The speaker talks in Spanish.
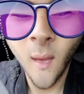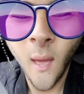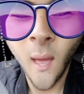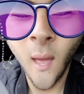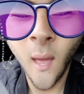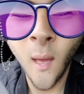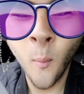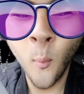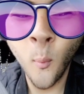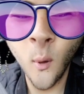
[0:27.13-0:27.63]

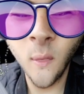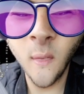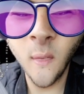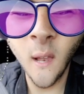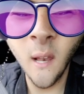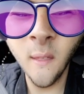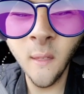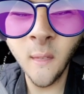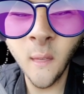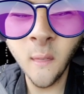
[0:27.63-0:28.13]
Eh, pues
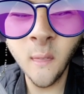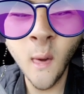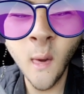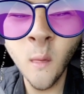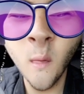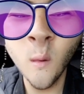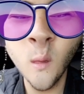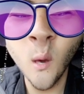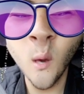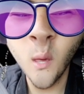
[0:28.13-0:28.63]
el
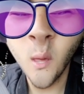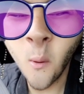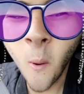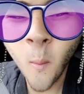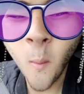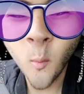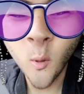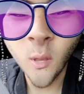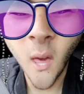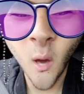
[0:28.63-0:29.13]
licenciado y yo
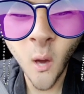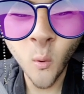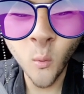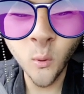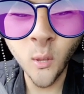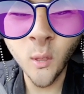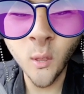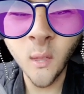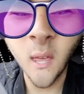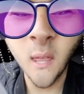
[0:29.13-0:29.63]
llevamos ya juntos